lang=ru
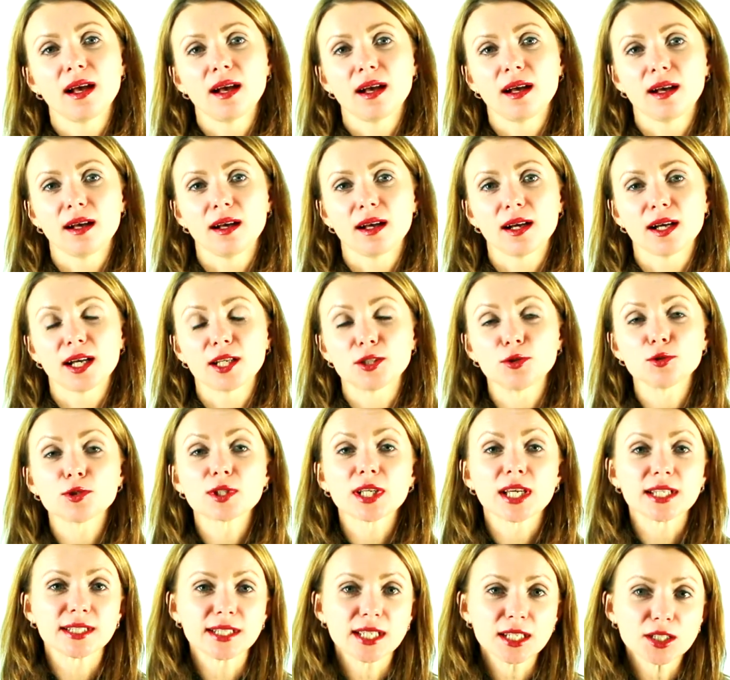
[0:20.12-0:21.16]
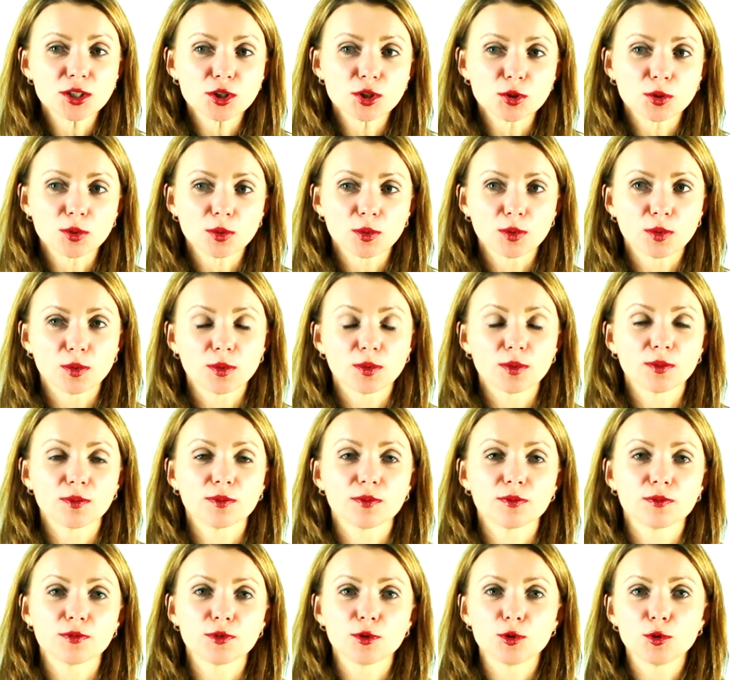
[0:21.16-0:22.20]
А, хочу сказать, что
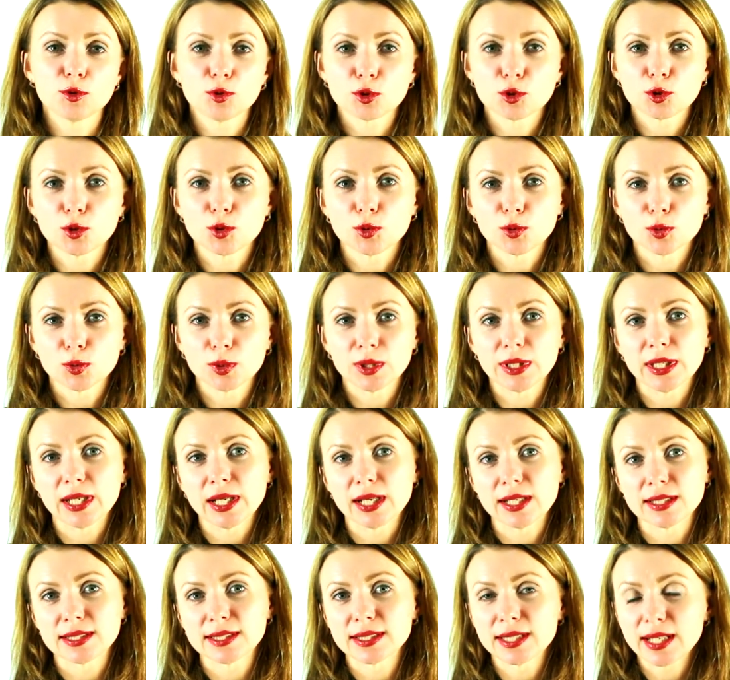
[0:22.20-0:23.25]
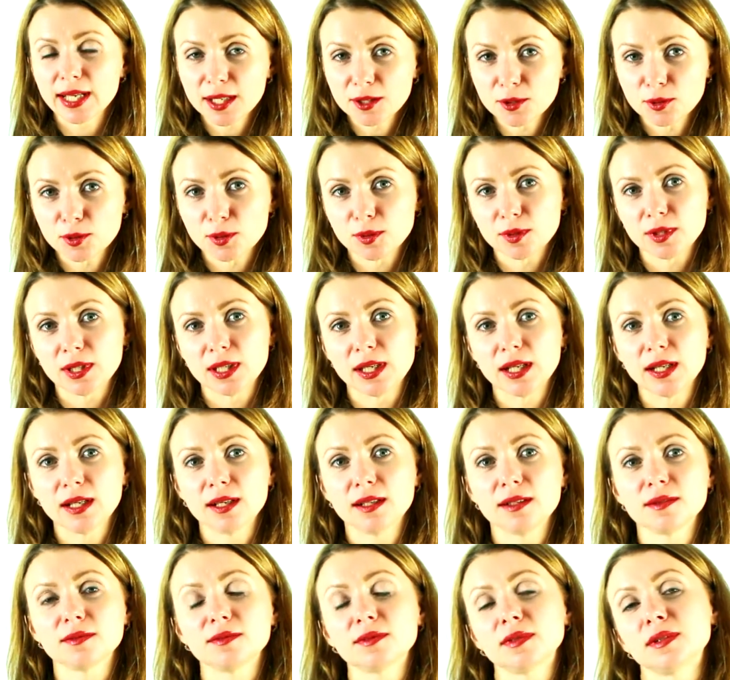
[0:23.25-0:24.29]
все, что я знаю,
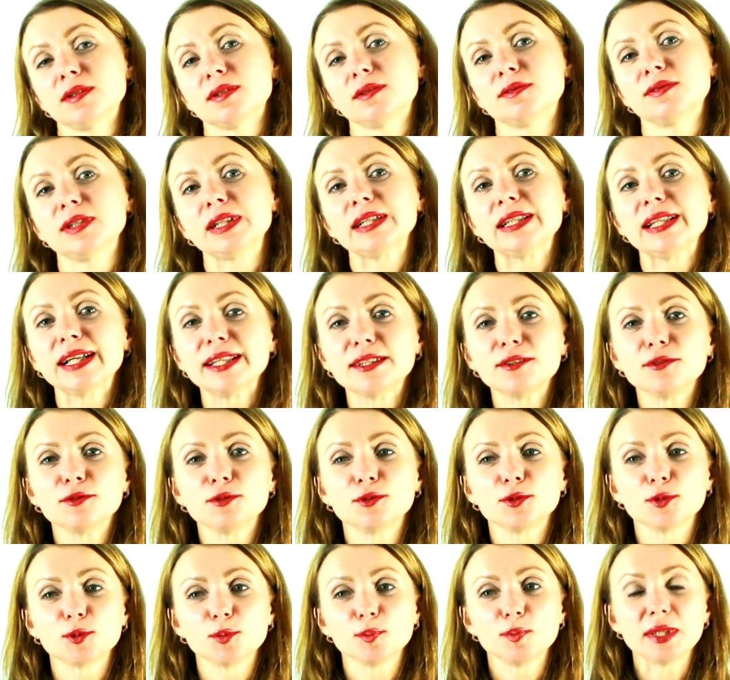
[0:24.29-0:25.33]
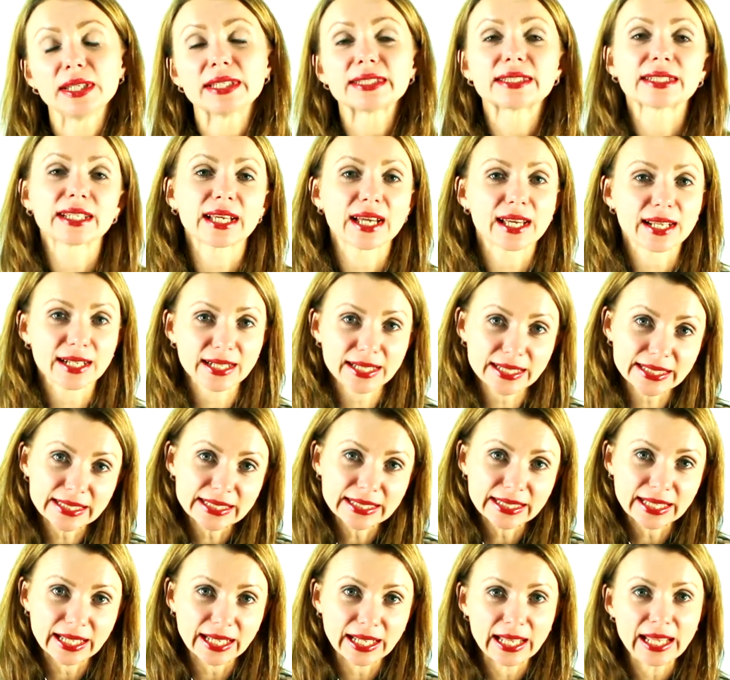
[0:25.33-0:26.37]
я а, выкладываю
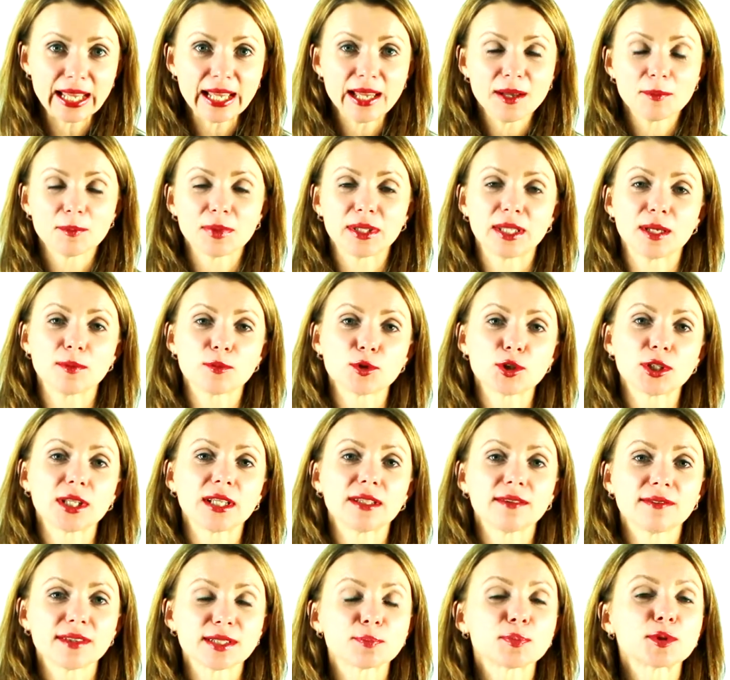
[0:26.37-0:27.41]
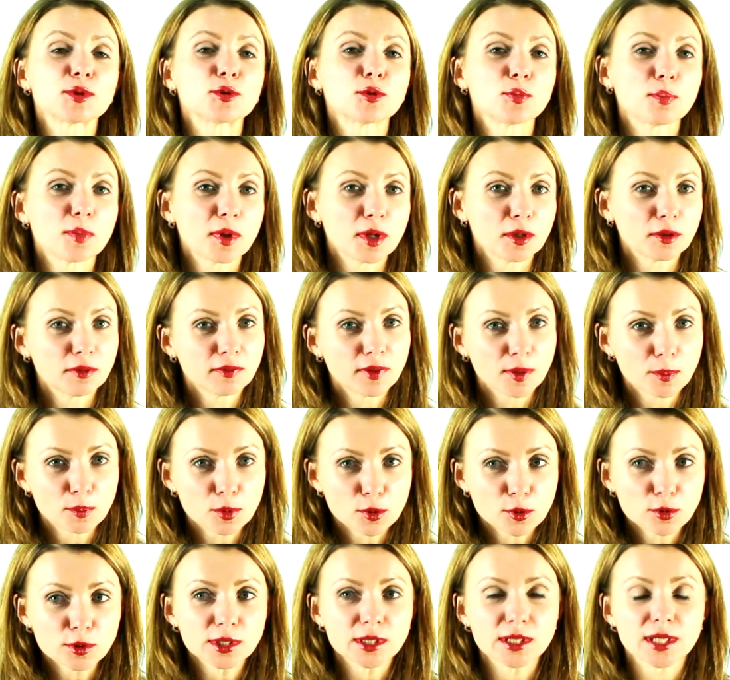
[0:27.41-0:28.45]
бескорыстно, потому что от вас поступают
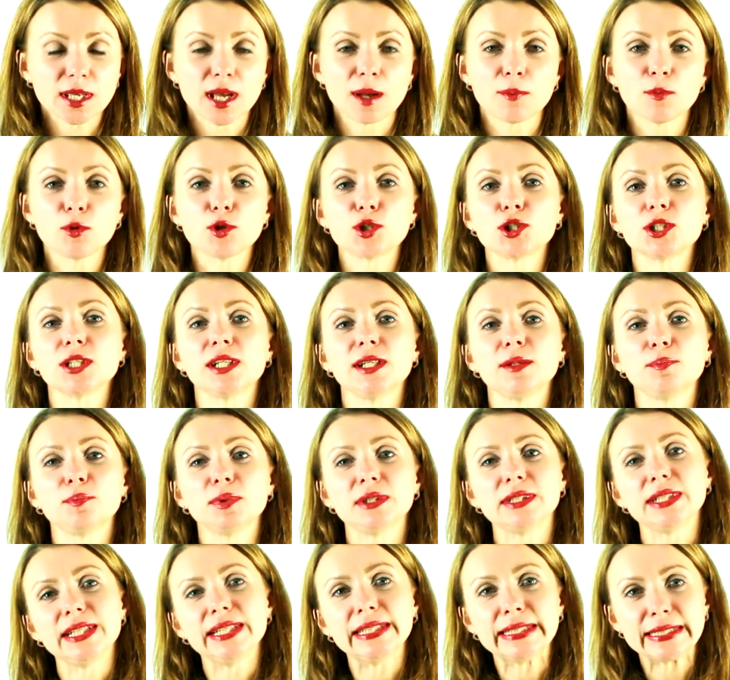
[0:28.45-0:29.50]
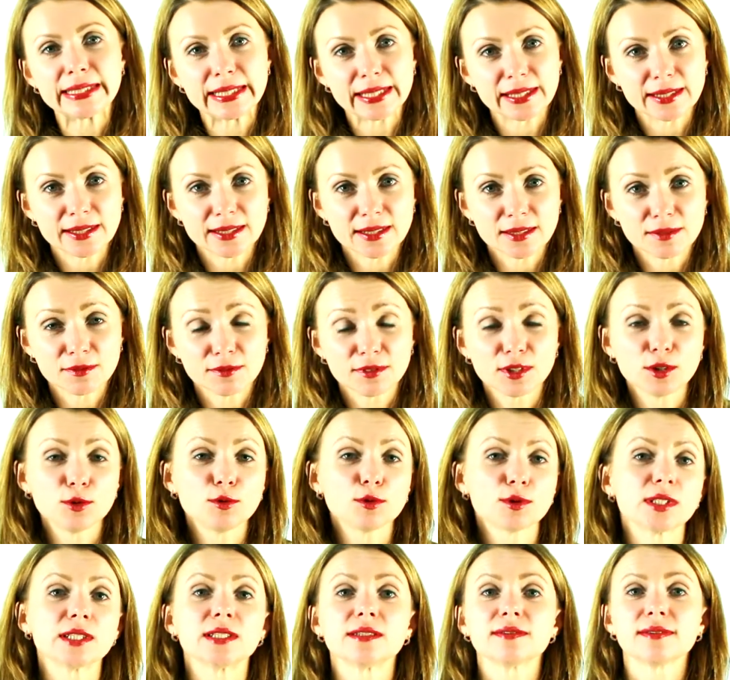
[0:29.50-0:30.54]
вопросы, а можно ли поделиться этим видео
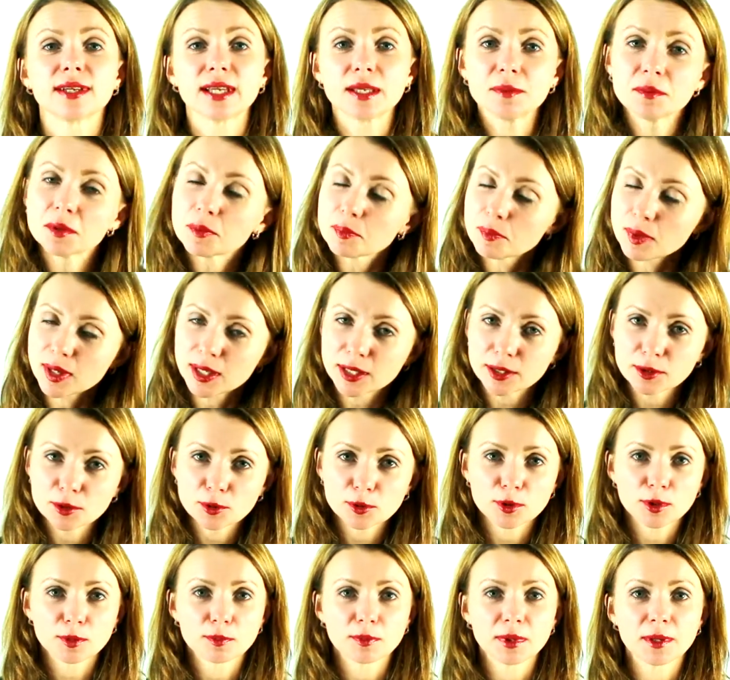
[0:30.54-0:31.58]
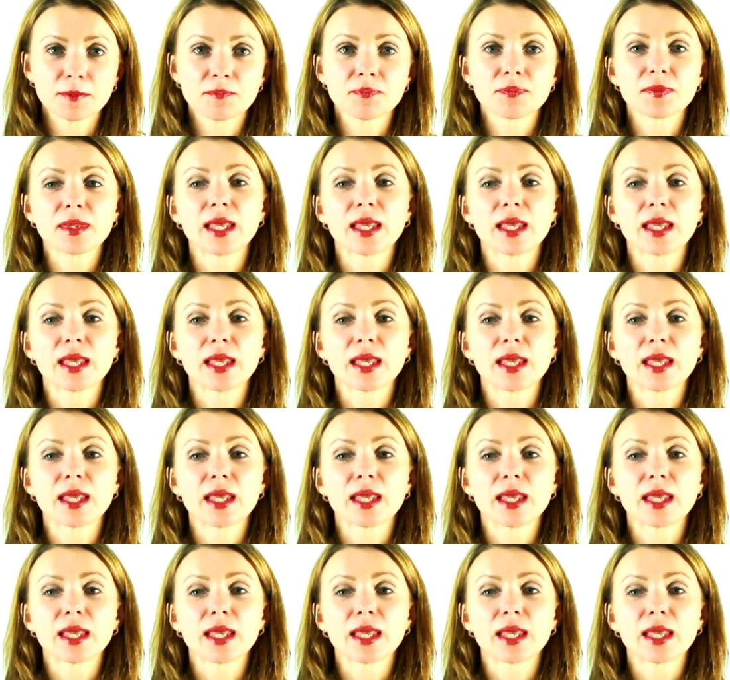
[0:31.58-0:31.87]
со своими партнерами.